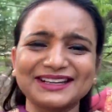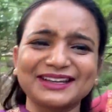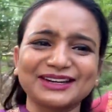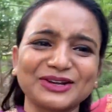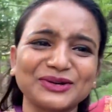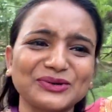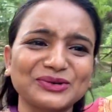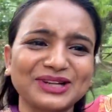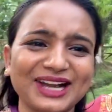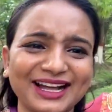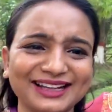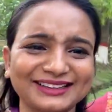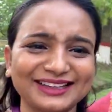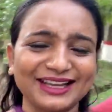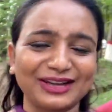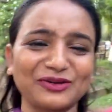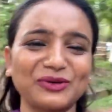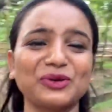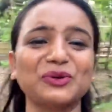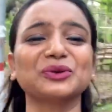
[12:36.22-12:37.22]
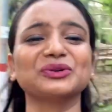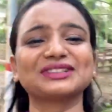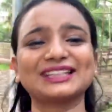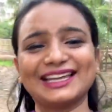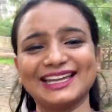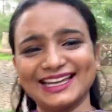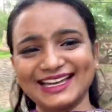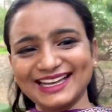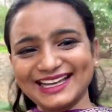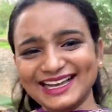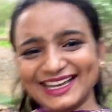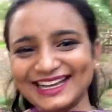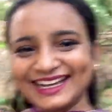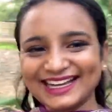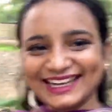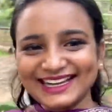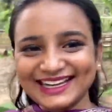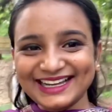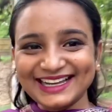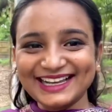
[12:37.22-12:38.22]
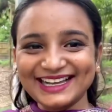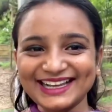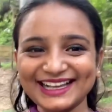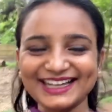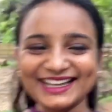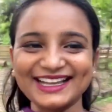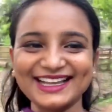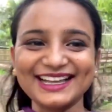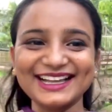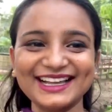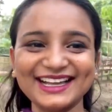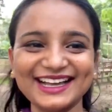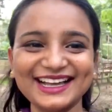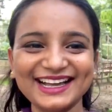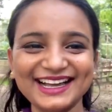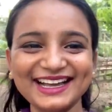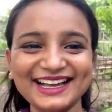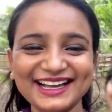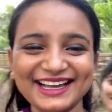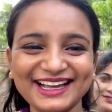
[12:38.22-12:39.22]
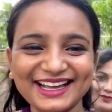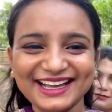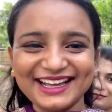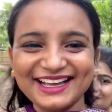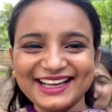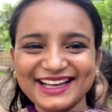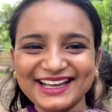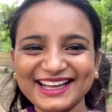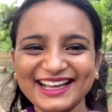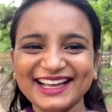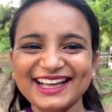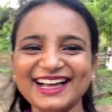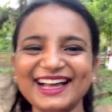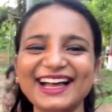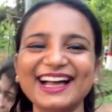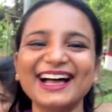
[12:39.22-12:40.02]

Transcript: करके उठाता है कोई उठते तो बोलता है है क्या वैसे है